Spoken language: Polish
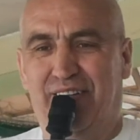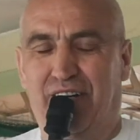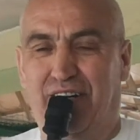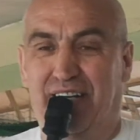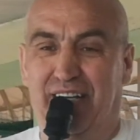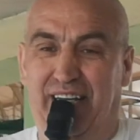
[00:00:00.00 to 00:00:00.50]

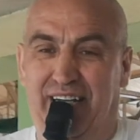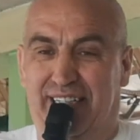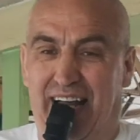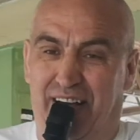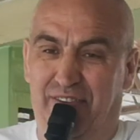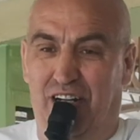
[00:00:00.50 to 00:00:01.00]
No i
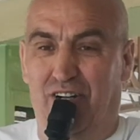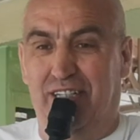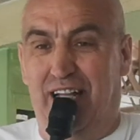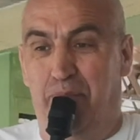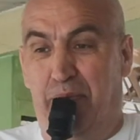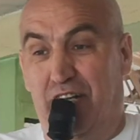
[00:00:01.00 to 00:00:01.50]
tak
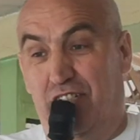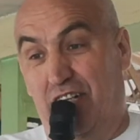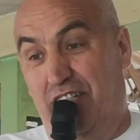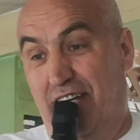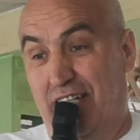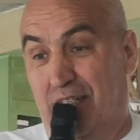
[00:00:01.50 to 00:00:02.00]
wygląda
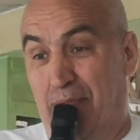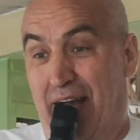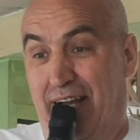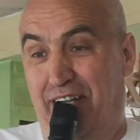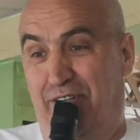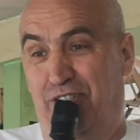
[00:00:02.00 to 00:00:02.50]
pierwszy dzień
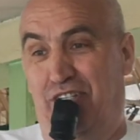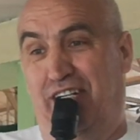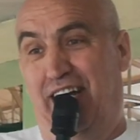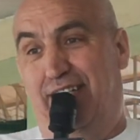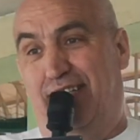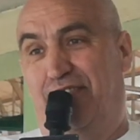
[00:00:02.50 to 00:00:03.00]
zmagań
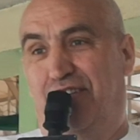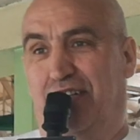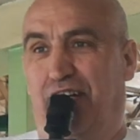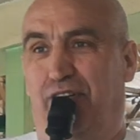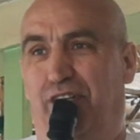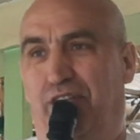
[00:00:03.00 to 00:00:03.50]
koszykarskich w
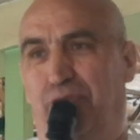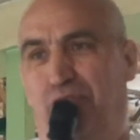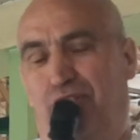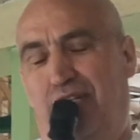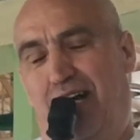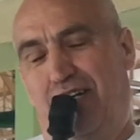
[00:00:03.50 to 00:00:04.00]
kategorii
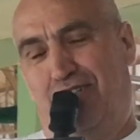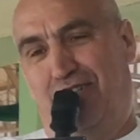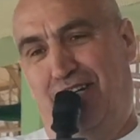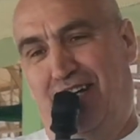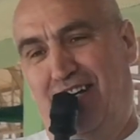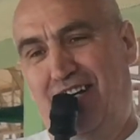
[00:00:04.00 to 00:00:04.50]

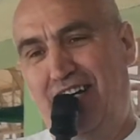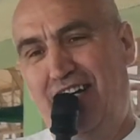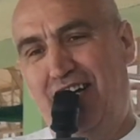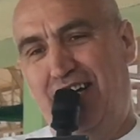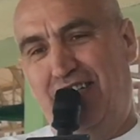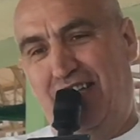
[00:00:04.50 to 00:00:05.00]
U13.
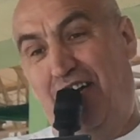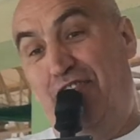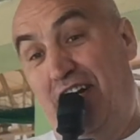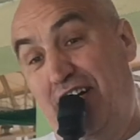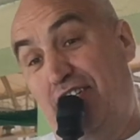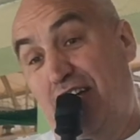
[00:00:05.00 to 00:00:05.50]
Za
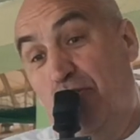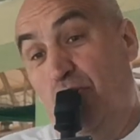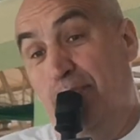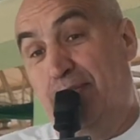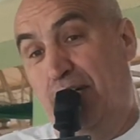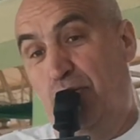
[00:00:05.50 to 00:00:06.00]
chwileczkę
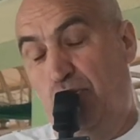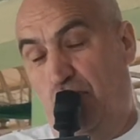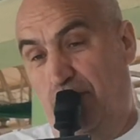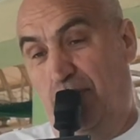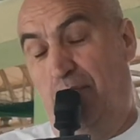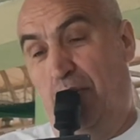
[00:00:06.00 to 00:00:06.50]
chłopcy
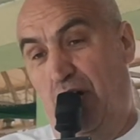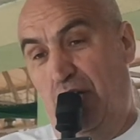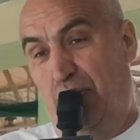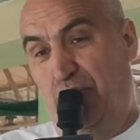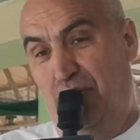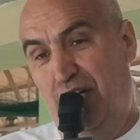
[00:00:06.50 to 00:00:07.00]
ruszą do
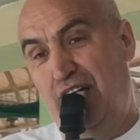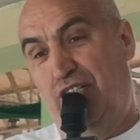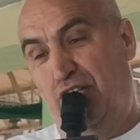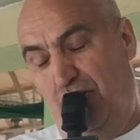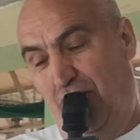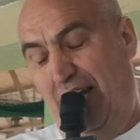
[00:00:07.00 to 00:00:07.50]
boju,
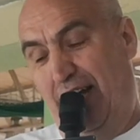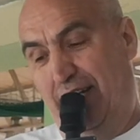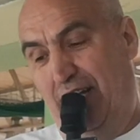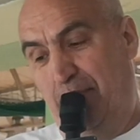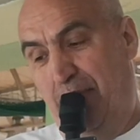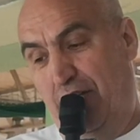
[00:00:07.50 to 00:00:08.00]
do
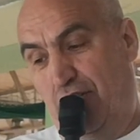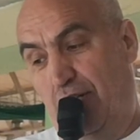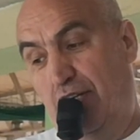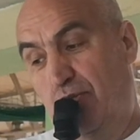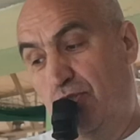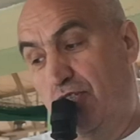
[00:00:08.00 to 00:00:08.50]
kolejnych meczy
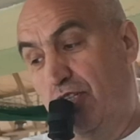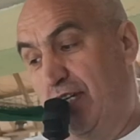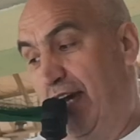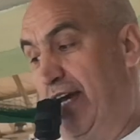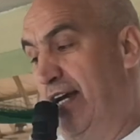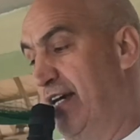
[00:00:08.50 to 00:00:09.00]
i już
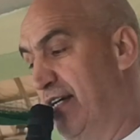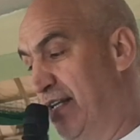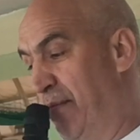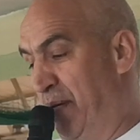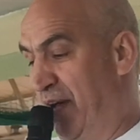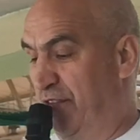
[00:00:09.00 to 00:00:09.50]
dzisiaj
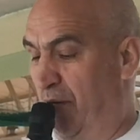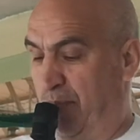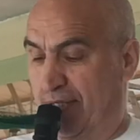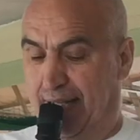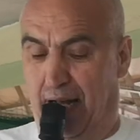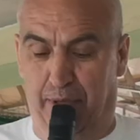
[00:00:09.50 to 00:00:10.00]
na pewno
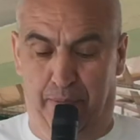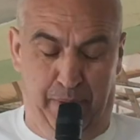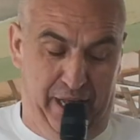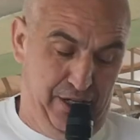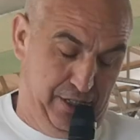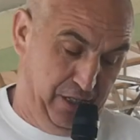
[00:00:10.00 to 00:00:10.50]
poznamy
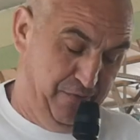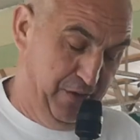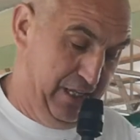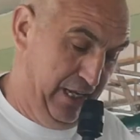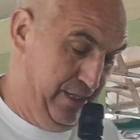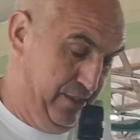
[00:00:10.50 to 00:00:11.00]
pierwszych
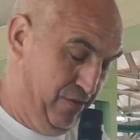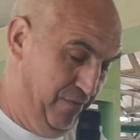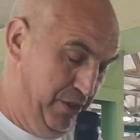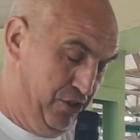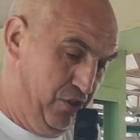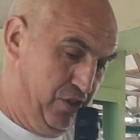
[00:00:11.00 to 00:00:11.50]
finalistów
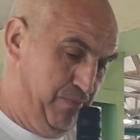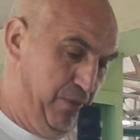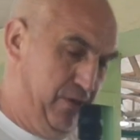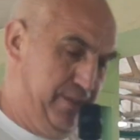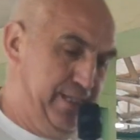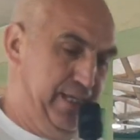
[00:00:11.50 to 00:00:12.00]
Mistrzostw
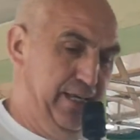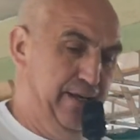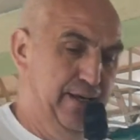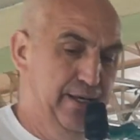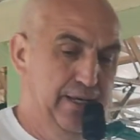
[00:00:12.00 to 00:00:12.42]
Polski